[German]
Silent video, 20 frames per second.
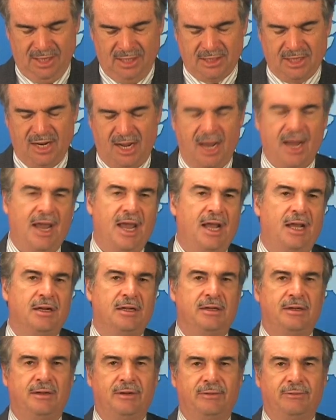der seine
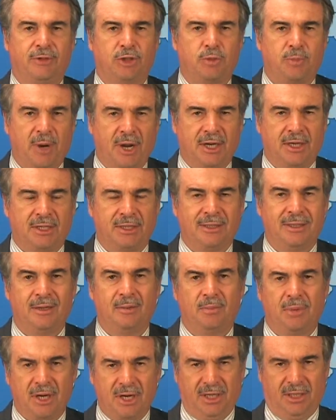eigenen Versprechen
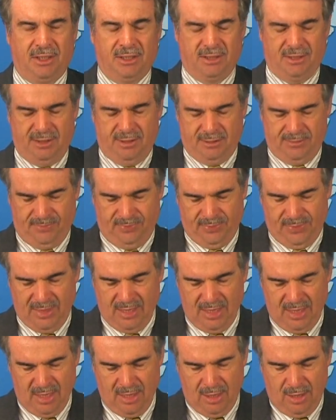bricht.
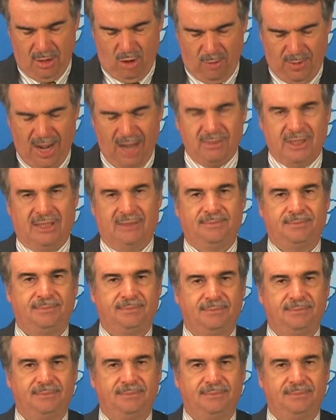Obama,